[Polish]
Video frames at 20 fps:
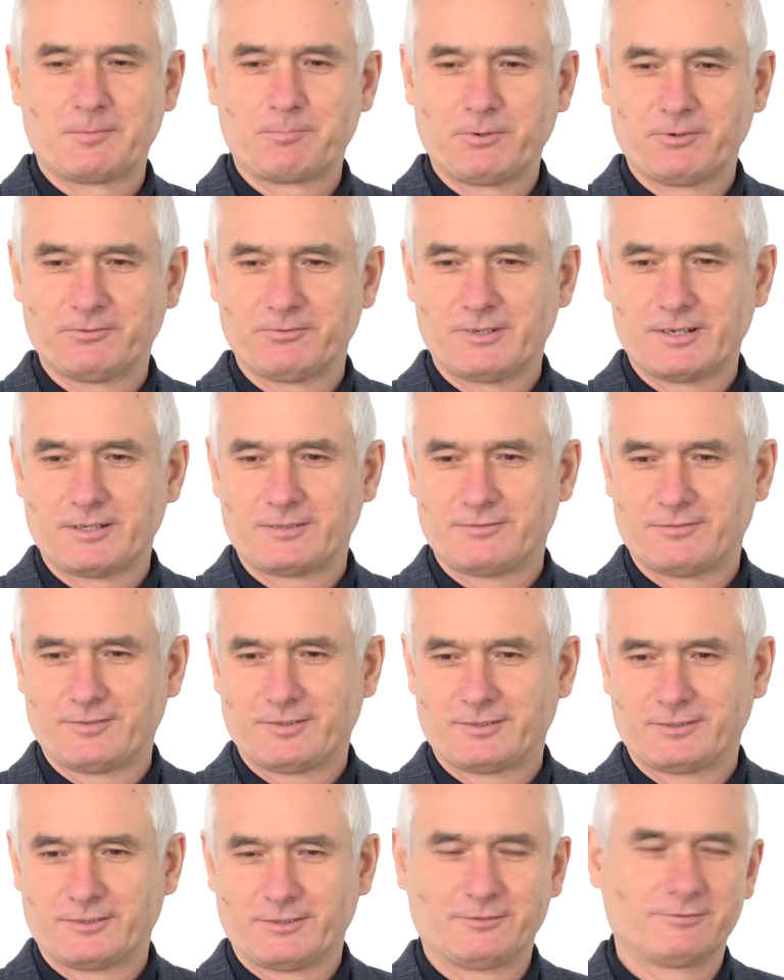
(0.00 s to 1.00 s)
typowo
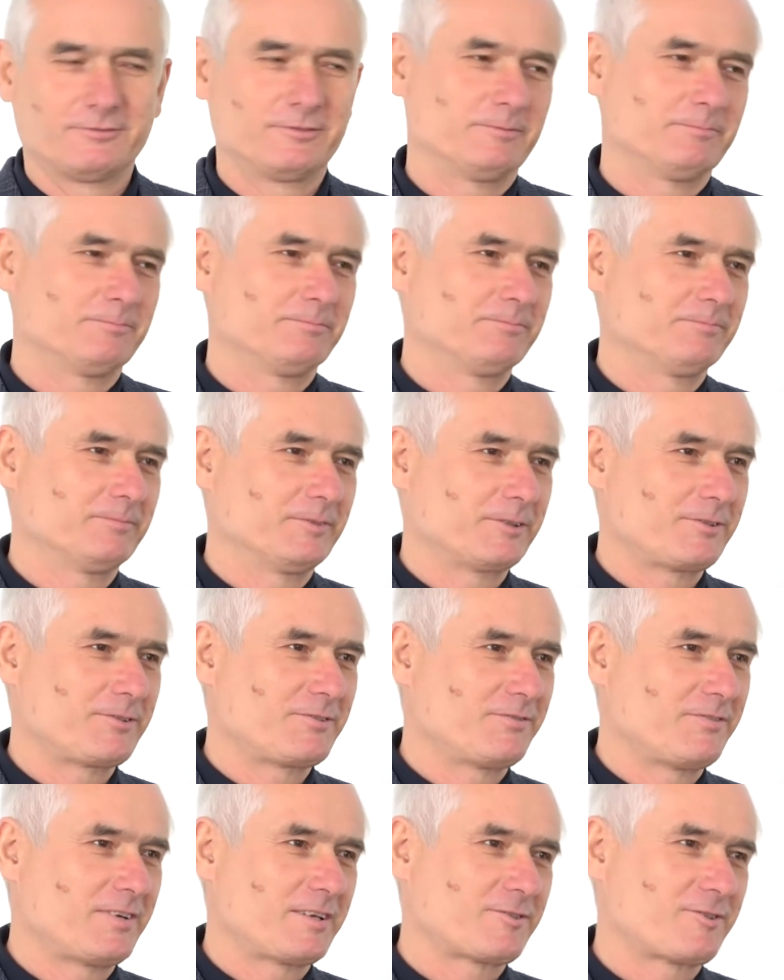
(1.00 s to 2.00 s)
adwentowym
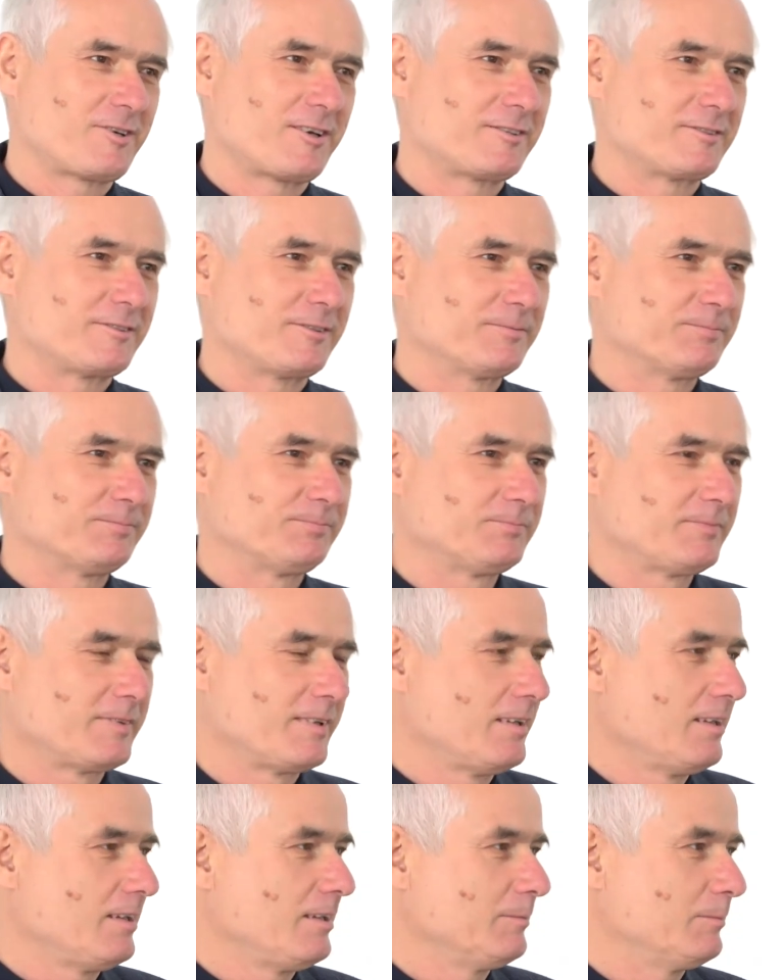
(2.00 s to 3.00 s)
rozważaniem,
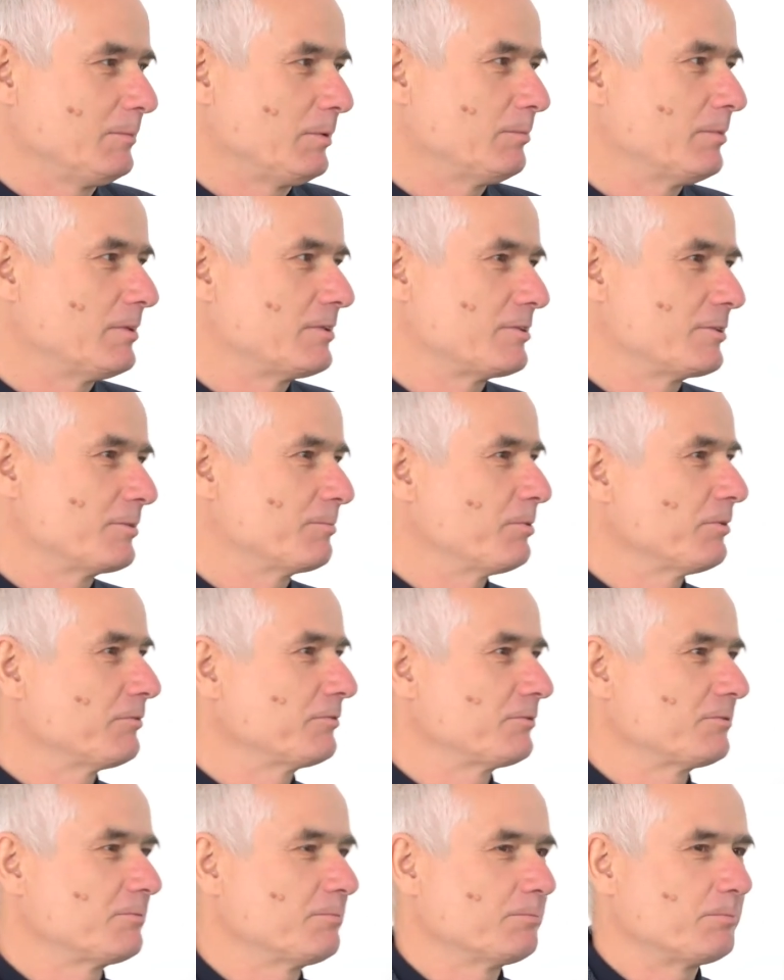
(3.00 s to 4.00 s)
bo będzie
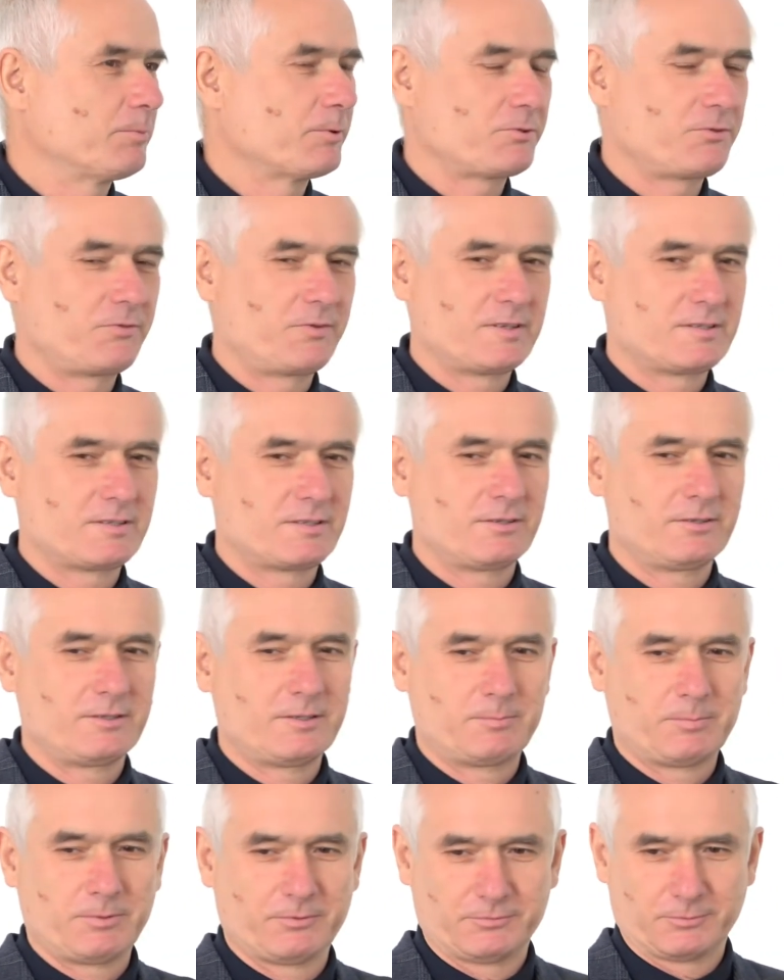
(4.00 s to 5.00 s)

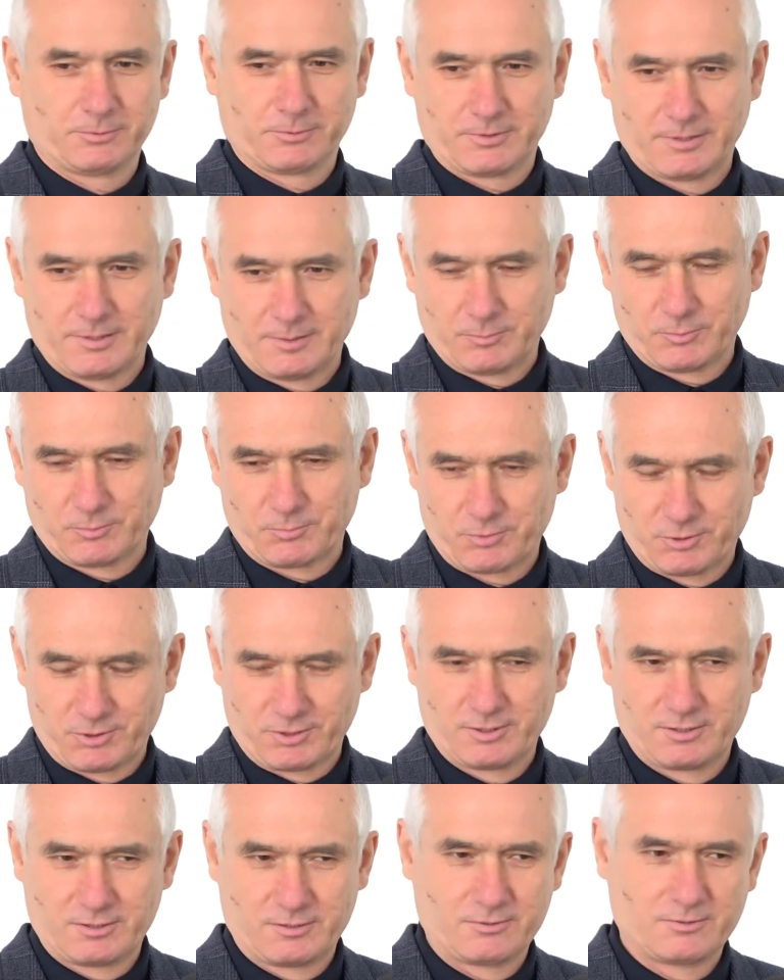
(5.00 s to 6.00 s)
poświęcone powtórnemu
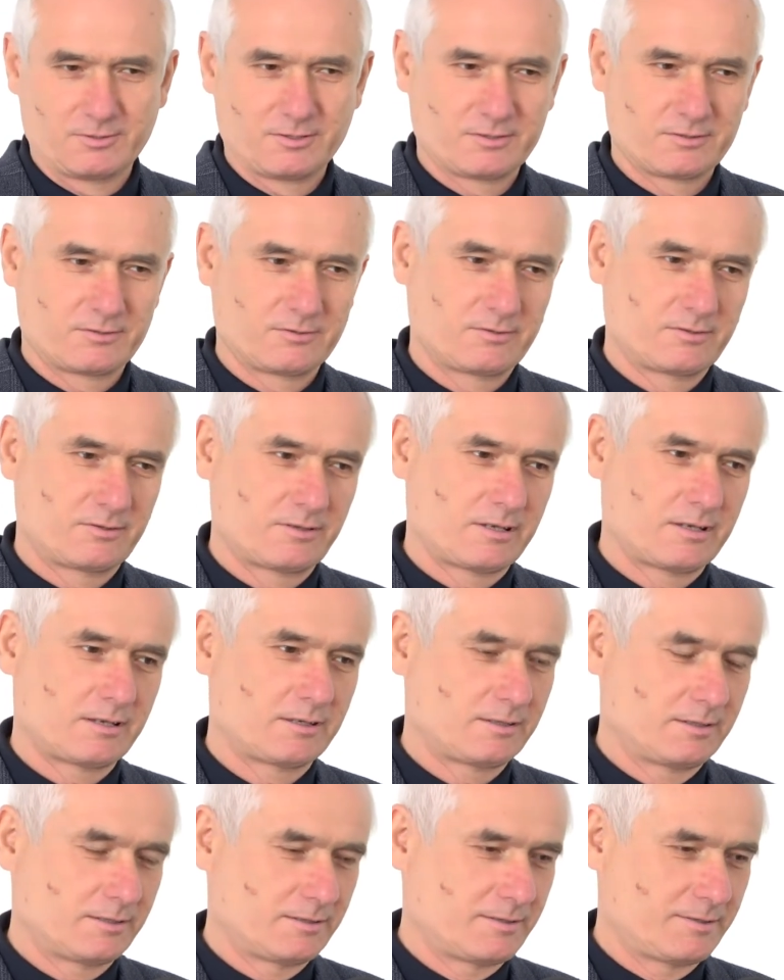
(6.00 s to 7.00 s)
przyjściu Jezusa
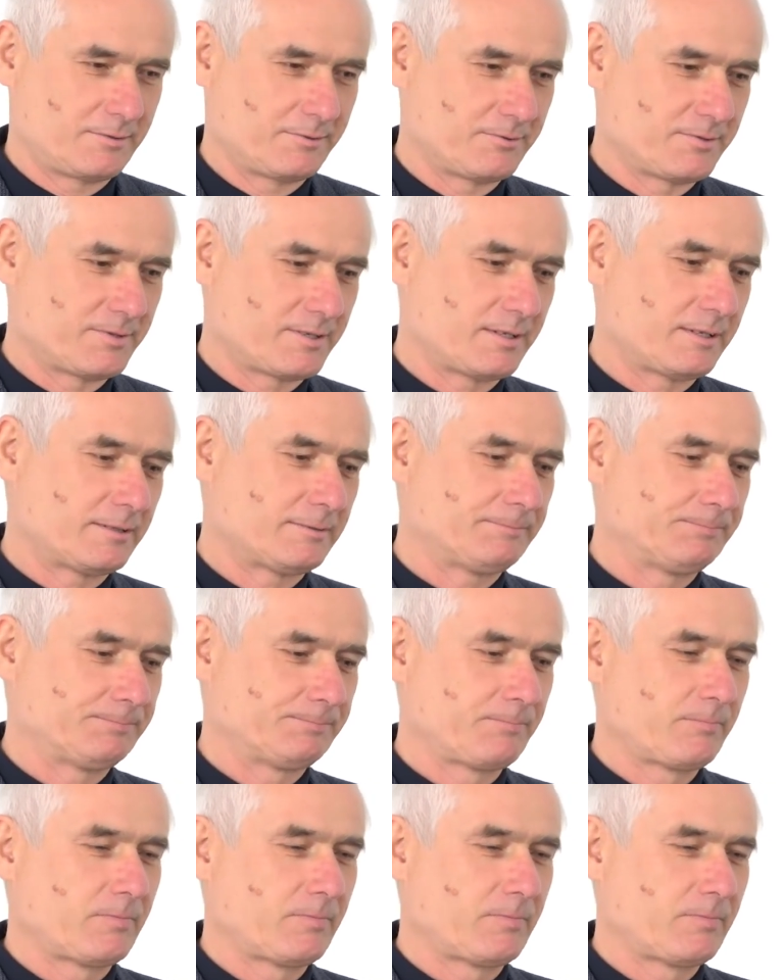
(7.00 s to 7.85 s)
Chrystusa.